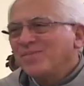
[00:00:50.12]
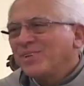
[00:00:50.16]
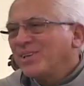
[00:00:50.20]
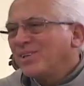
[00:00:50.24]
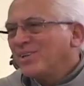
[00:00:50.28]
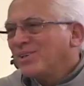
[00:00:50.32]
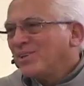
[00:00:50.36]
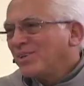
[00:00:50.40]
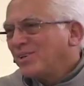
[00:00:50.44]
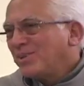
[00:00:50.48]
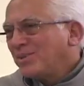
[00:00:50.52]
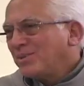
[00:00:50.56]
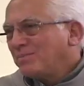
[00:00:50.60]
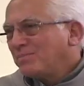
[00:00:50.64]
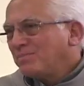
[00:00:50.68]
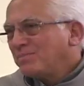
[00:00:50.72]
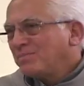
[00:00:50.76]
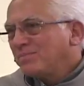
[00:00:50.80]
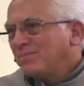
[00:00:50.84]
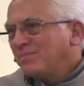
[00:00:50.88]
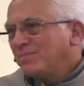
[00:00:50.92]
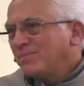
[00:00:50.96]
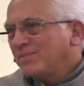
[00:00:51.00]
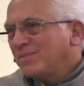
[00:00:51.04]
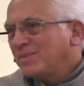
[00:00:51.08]
Pero
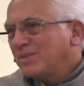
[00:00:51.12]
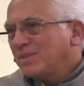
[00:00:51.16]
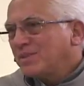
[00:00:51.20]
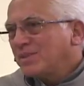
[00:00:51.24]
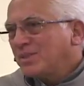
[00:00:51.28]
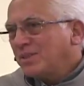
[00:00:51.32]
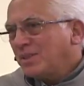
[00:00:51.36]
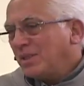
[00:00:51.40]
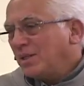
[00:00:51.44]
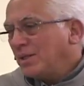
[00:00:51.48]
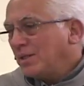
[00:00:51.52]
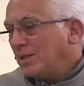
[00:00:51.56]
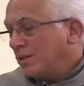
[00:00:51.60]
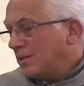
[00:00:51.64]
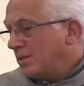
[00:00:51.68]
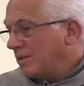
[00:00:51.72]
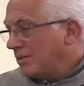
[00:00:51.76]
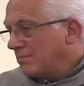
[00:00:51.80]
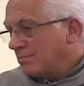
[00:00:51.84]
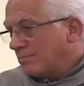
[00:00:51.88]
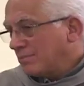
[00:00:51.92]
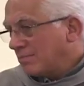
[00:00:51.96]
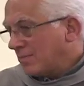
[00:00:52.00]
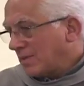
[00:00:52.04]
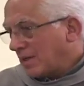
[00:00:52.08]
mm, sí,
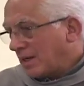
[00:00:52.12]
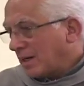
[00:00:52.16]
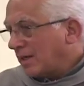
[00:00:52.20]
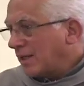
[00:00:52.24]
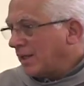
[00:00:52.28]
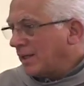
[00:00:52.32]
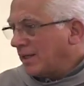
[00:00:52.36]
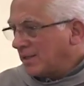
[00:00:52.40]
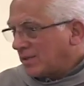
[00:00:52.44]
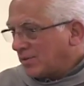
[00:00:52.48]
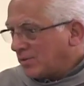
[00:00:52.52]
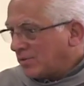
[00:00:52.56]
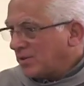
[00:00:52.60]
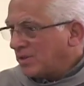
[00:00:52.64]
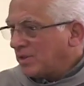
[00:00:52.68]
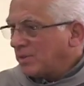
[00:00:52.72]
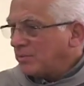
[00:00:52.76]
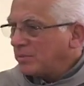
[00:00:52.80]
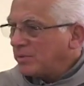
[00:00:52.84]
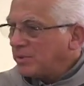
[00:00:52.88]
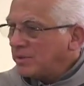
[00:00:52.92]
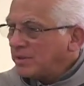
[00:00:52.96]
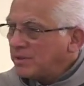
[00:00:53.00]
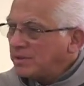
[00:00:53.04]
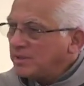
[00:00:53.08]
agradezco que
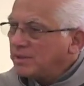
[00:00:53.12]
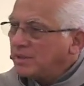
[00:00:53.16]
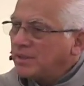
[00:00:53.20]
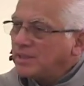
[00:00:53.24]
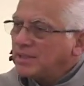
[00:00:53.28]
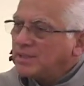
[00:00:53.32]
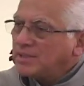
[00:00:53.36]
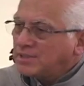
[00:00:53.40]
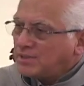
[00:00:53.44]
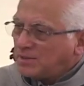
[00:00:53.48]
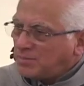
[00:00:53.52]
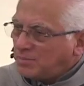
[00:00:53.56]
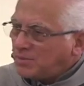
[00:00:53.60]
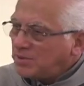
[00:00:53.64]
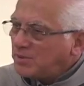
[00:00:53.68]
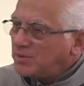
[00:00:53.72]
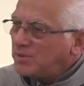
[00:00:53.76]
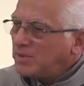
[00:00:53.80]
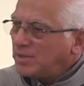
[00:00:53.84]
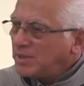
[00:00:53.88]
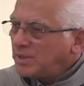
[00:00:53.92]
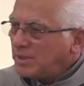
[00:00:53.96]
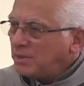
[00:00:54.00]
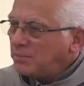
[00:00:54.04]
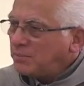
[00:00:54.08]
me den esta
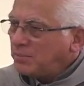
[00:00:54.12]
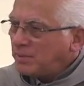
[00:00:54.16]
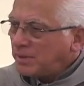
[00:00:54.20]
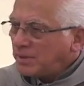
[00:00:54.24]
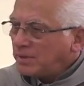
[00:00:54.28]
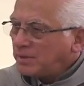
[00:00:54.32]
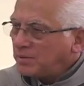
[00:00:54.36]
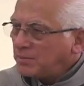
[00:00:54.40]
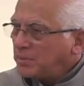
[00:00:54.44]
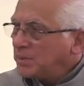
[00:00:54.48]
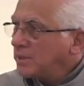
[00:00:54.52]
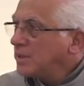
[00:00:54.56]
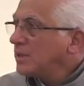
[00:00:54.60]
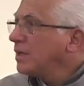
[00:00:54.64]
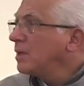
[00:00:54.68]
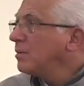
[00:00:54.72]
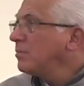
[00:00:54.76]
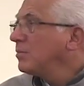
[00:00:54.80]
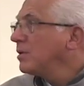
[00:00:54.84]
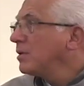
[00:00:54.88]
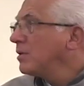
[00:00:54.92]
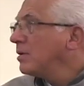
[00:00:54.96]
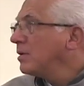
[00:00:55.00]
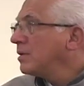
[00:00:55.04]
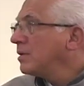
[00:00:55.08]
oportunidad para comunicarme.